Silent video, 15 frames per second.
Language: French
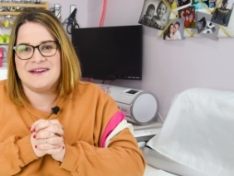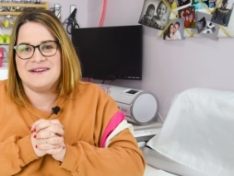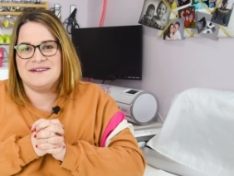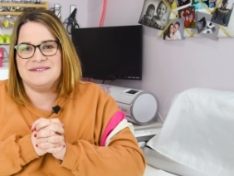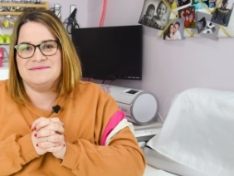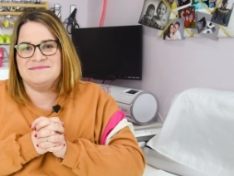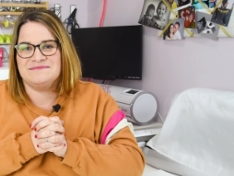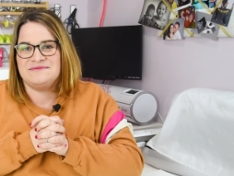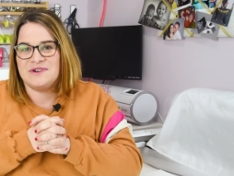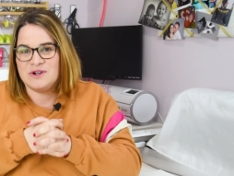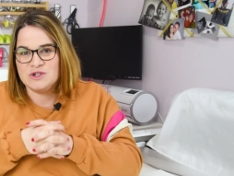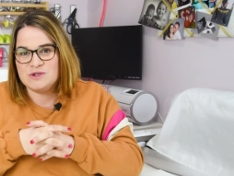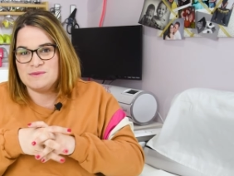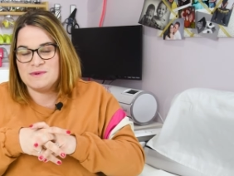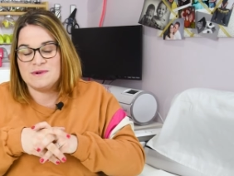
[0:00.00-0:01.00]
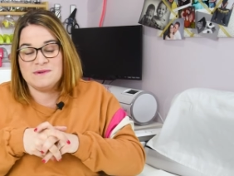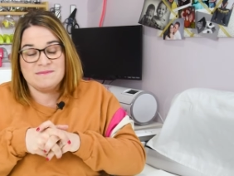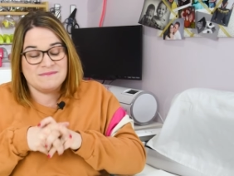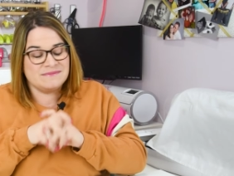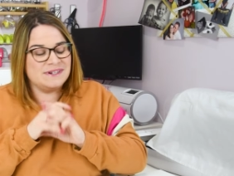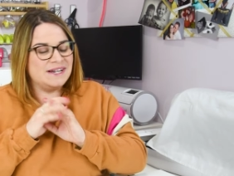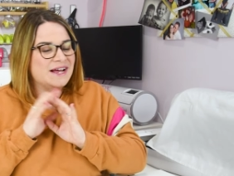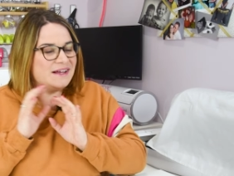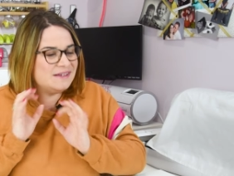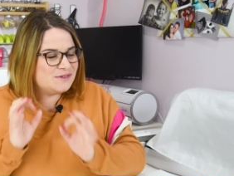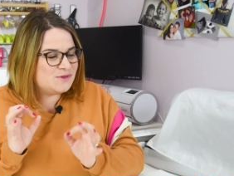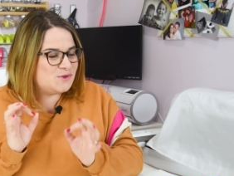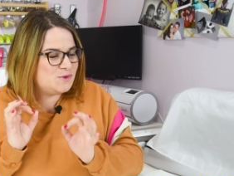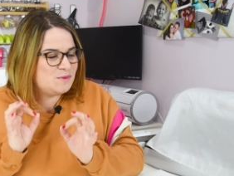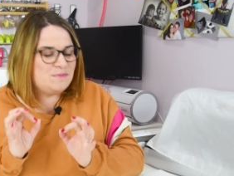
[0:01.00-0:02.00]
Euh, franchement, là,
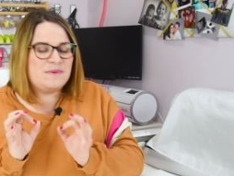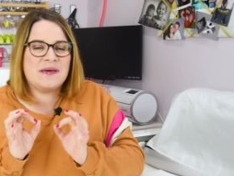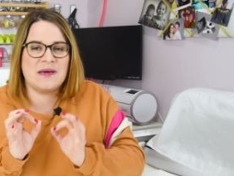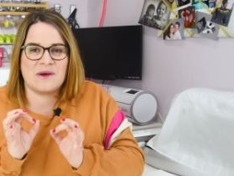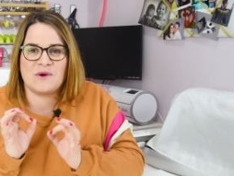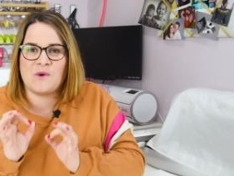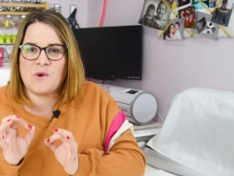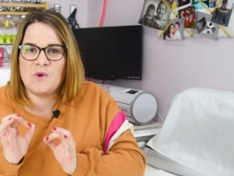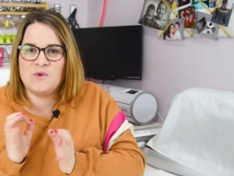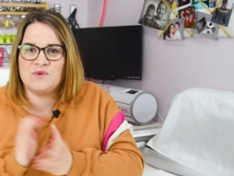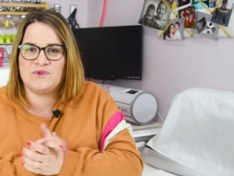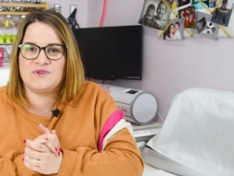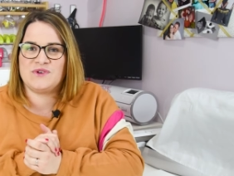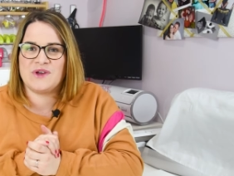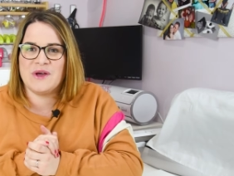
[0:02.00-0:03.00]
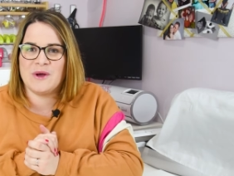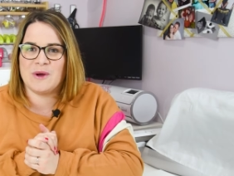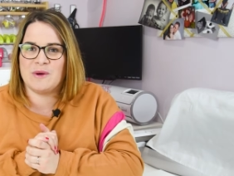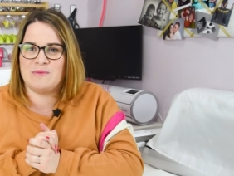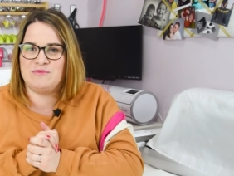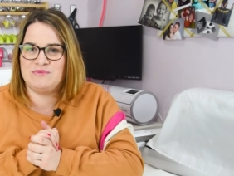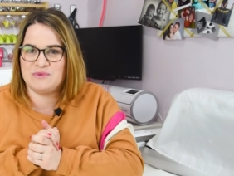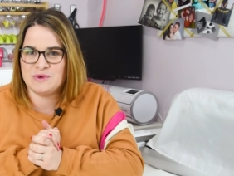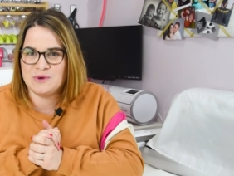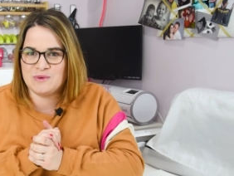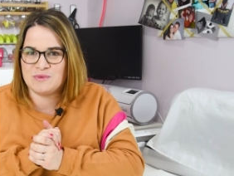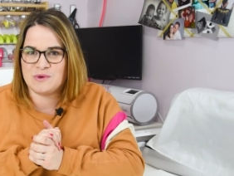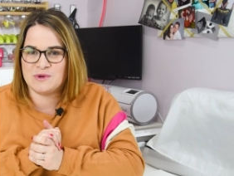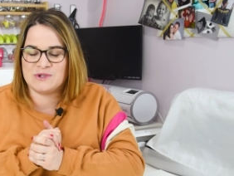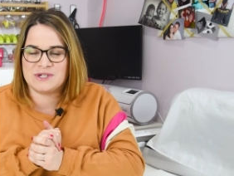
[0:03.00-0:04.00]
super gros coup de cœur euh, pour le
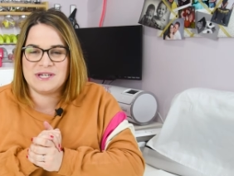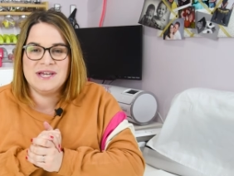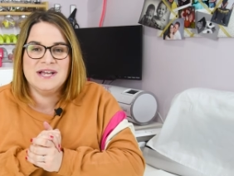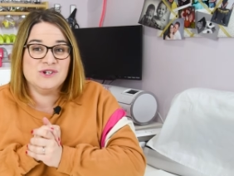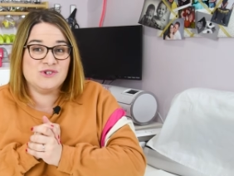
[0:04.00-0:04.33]
projet.